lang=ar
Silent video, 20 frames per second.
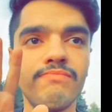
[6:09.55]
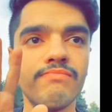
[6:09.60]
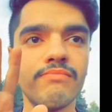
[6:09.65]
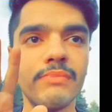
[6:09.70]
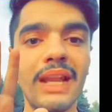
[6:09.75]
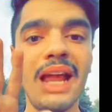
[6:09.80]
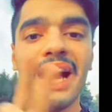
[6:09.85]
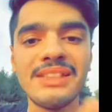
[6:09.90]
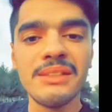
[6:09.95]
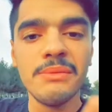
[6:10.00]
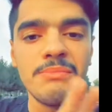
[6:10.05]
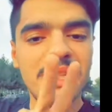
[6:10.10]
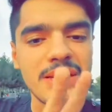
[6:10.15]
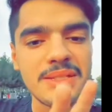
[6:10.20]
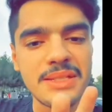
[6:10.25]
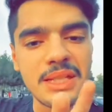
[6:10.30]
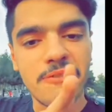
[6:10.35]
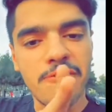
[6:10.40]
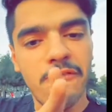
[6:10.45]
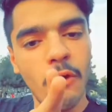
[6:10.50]
لازم
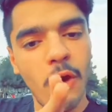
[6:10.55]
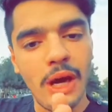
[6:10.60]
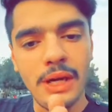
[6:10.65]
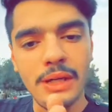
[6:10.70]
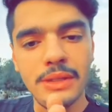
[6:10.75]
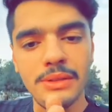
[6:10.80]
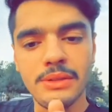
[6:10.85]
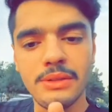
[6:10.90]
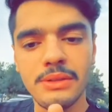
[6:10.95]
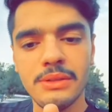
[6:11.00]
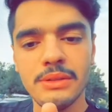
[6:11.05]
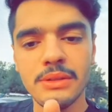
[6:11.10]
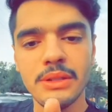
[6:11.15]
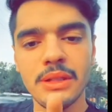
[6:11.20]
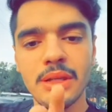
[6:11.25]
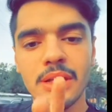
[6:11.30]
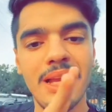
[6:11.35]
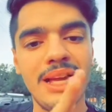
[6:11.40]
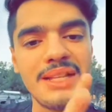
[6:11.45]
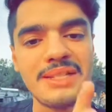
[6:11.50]
تلصق في واحد
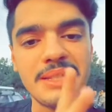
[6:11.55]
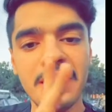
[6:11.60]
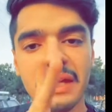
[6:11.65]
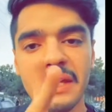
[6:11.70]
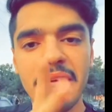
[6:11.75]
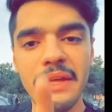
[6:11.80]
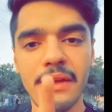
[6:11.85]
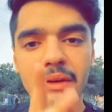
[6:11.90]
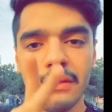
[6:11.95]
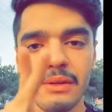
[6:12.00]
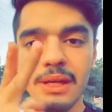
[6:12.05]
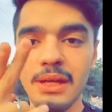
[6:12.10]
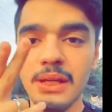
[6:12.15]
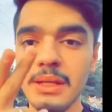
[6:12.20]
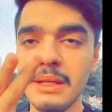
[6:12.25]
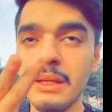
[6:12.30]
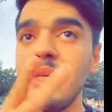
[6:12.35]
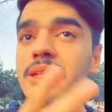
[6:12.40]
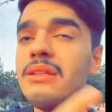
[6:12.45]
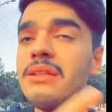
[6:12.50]
لصقه كذا
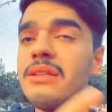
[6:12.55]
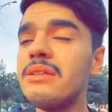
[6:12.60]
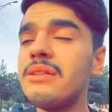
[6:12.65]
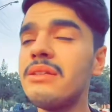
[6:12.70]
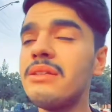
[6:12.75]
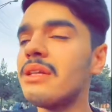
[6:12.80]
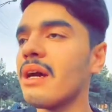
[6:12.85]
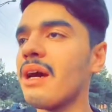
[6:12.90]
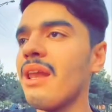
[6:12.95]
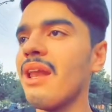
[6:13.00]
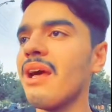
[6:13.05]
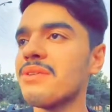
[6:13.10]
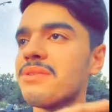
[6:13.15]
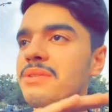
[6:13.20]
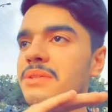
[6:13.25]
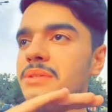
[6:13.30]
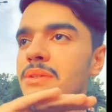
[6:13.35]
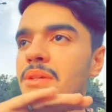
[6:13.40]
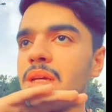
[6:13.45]
يعني انت خلاص